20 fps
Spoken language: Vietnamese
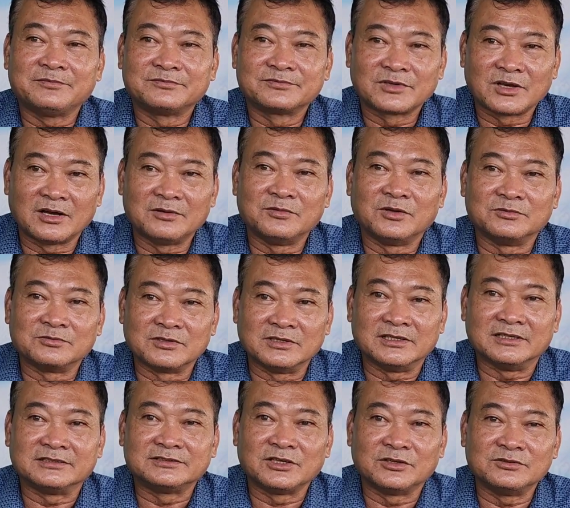quan tâm có một yeah. Dạ.
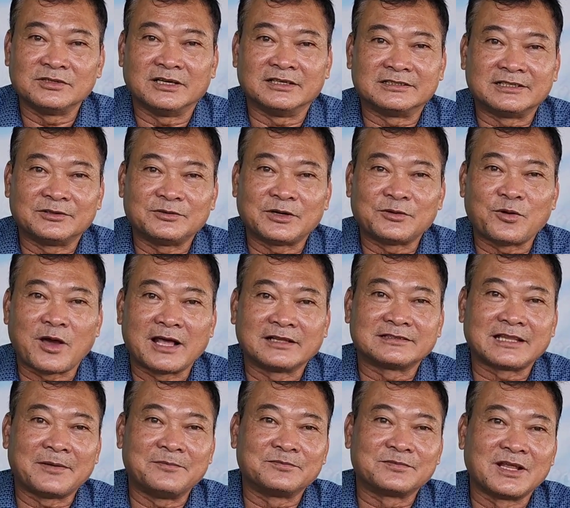Người, số người ta phải ừ.
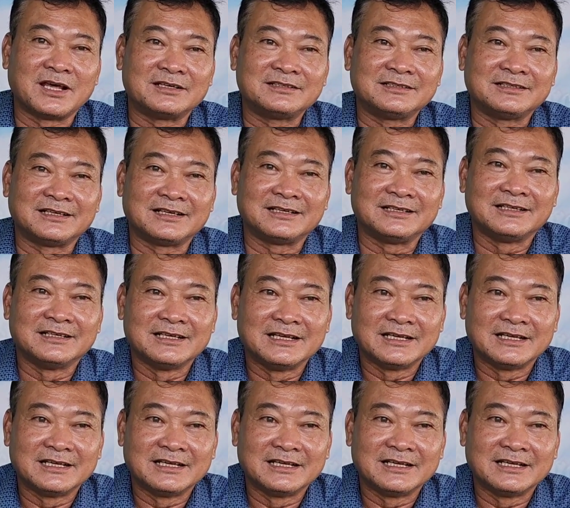quan tâm đến yeah.